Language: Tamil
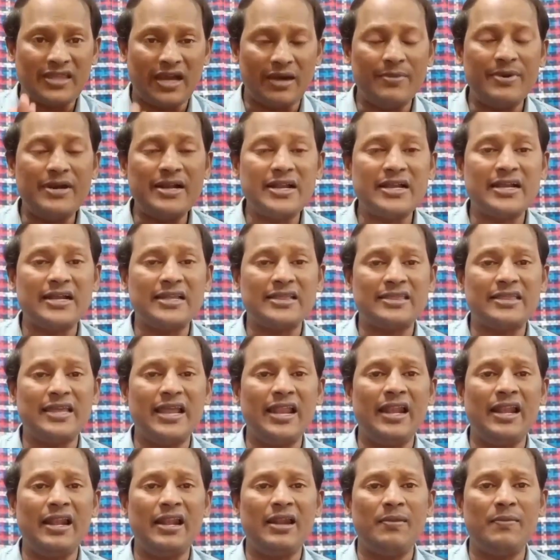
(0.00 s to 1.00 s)

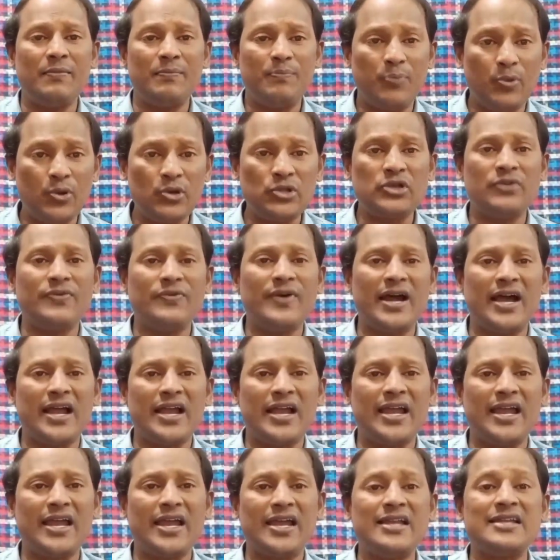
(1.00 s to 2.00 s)
தமிழகத்தில்
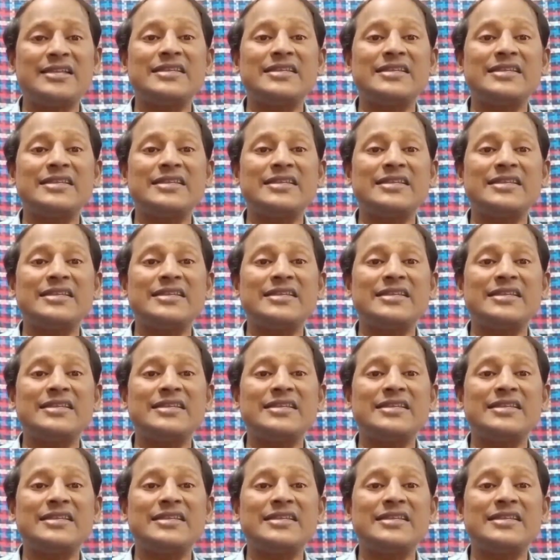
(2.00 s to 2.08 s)
பொதுவாக